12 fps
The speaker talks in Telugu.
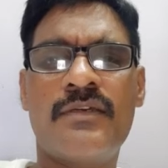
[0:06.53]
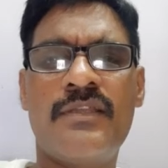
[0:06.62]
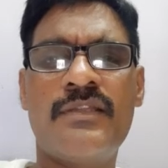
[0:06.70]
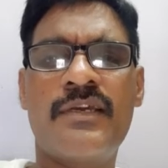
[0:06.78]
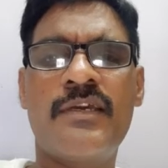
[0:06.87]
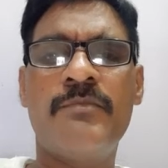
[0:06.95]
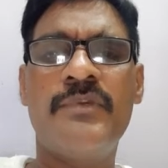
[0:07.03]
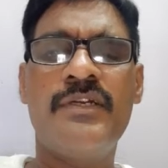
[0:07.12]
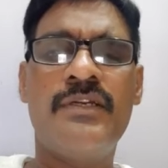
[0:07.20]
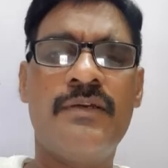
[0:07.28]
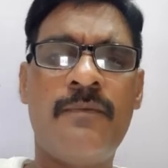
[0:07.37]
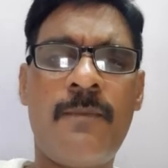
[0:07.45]
కేంద్ర
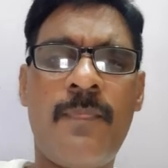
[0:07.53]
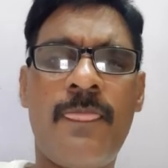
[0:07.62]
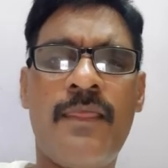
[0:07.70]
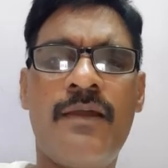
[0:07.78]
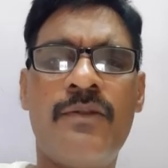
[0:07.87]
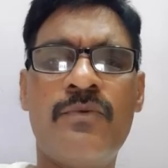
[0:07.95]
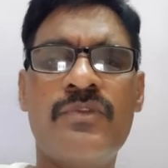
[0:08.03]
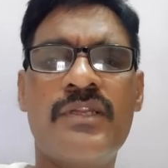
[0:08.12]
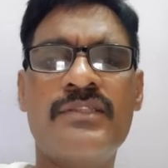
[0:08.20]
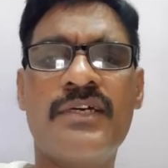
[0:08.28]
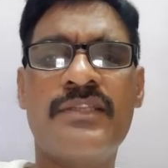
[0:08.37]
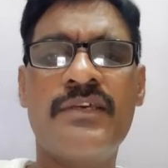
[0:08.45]
కేబినెట్
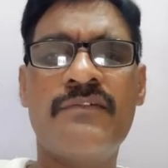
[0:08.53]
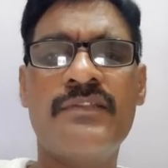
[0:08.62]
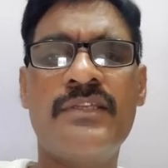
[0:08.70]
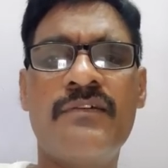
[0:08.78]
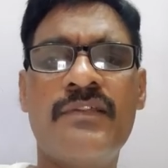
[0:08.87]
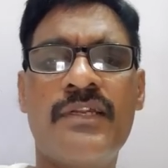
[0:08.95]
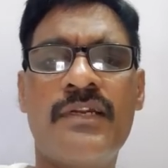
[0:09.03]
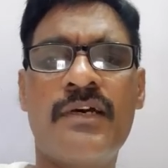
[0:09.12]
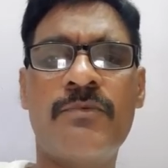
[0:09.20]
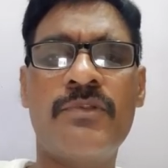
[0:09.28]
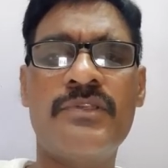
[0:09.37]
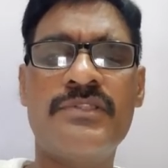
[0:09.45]
నూతన జాతీయ విద్యా విధానాన్ని
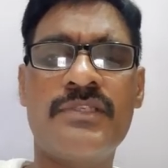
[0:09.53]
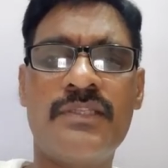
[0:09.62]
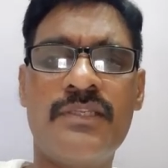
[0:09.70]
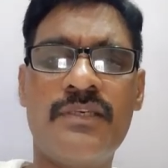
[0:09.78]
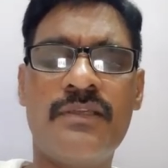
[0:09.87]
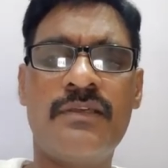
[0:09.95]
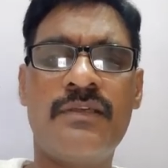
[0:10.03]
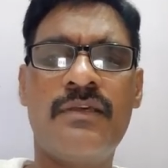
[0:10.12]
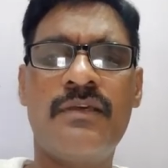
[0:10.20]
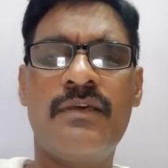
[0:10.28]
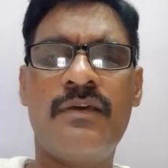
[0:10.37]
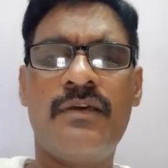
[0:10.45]
ఆమోదించింది
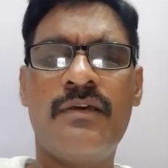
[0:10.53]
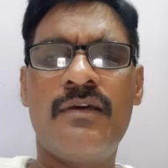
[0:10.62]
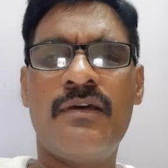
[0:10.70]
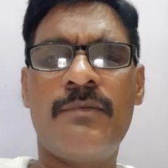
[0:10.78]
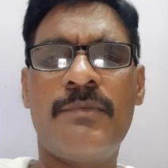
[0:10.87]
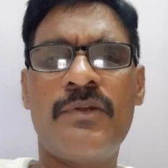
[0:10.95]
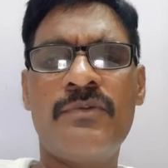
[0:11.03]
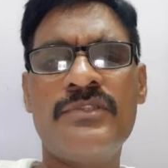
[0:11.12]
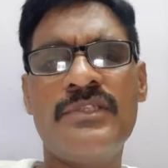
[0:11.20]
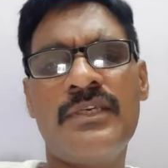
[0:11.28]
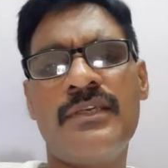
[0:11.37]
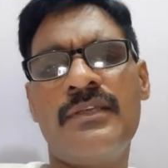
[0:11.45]
అప్పటి
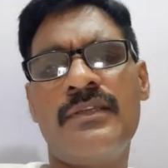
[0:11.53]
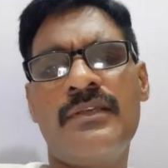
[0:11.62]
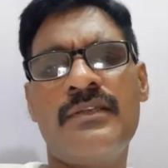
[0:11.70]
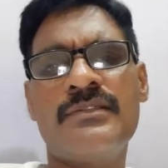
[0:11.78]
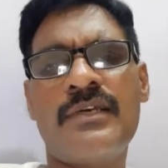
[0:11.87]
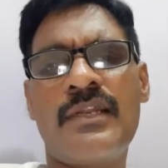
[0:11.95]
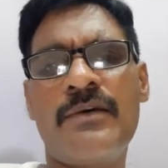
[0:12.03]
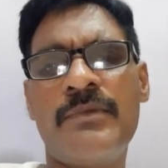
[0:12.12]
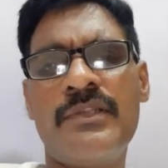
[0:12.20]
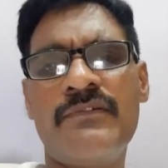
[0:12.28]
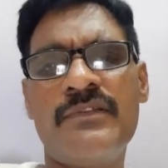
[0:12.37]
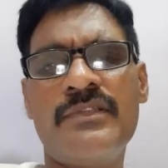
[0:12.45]
నుంచి
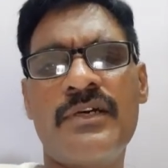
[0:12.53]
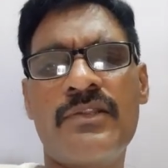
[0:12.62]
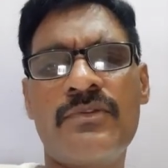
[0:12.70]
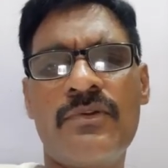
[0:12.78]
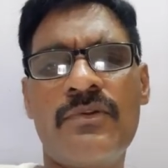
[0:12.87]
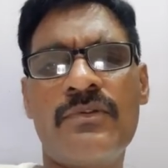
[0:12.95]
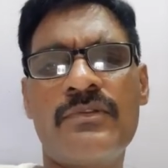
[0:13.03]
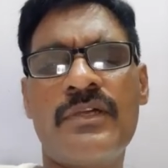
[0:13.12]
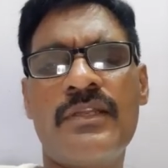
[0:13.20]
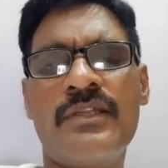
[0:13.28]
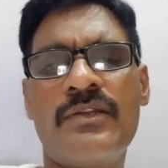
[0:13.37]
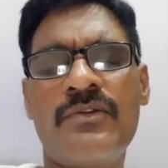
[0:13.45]
చాలామంది విద్యార్థుల్లో
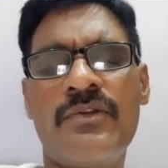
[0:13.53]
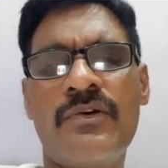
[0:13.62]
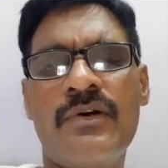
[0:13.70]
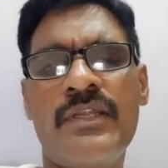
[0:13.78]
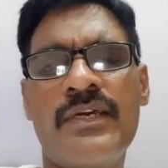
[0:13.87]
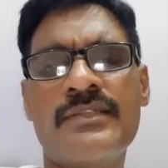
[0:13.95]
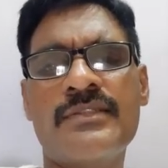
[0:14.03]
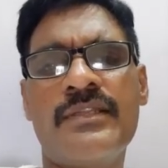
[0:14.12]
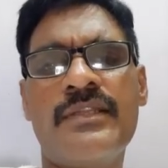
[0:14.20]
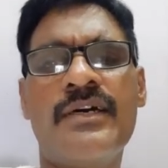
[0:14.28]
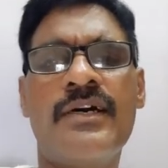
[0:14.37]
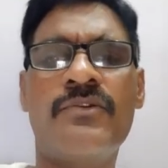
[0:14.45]
తల్లిదండ్రుల్లో అనేక
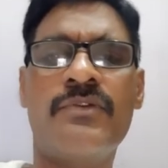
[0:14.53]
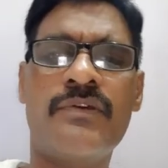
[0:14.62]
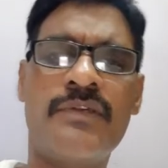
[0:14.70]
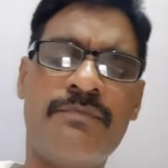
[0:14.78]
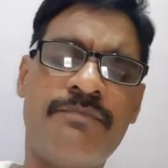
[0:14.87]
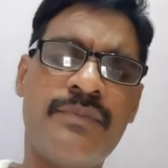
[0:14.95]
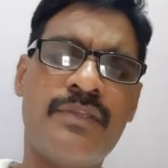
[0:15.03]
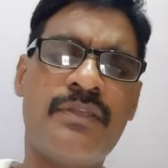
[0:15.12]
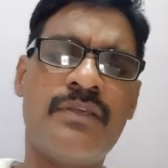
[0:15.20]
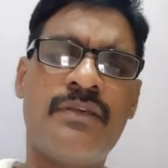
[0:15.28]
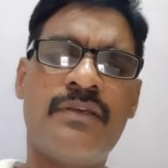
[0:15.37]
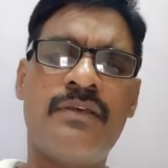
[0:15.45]
సందేహాలు ఉన్నాయి
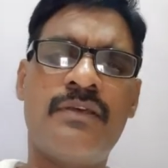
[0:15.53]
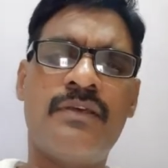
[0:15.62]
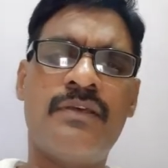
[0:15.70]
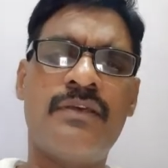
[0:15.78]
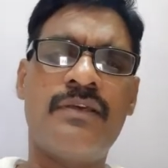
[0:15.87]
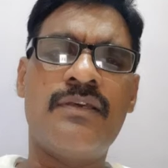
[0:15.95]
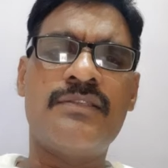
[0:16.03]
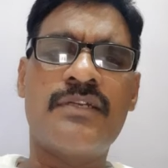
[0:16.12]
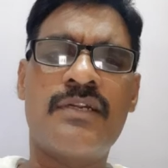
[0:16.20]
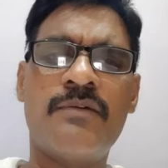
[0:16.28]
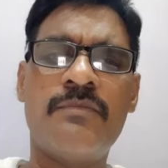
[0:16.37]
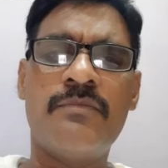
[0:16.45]
ఈ
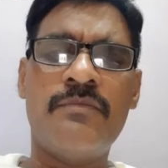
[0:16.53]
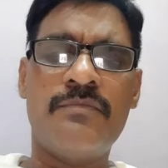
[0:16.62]
చట్టం